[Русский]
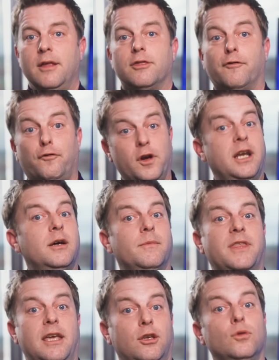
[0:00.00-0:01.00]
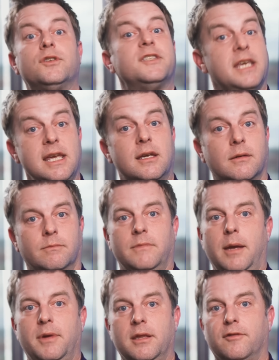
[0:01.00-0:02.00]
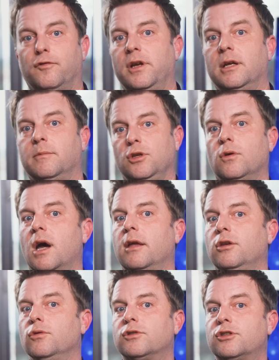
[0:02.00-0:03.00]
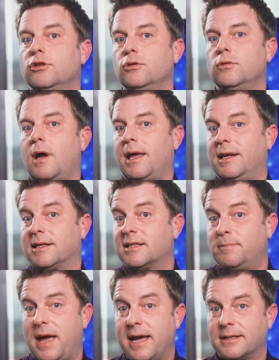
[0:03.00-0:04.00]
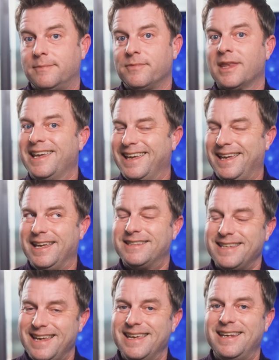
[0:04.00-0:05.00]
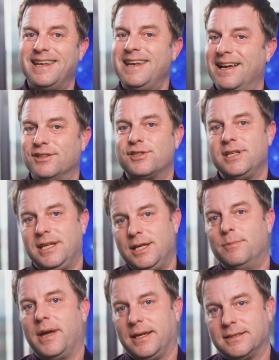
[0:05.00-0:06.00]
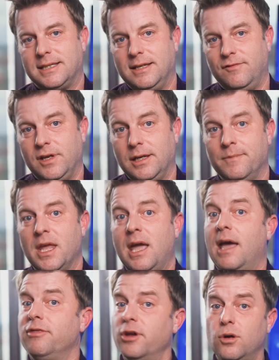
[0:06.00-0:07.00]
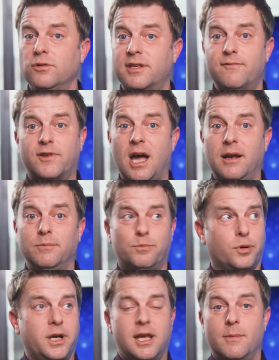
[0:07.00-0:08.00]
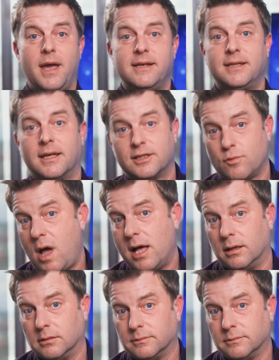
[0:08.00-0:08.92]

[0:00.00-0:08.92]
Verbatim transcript: Свобода, которую вы ищете, может быть свободой, к которой вы привыкли, и ожидаете ее на ЖК-телевизоре. А они тоже стали довольно удивительными.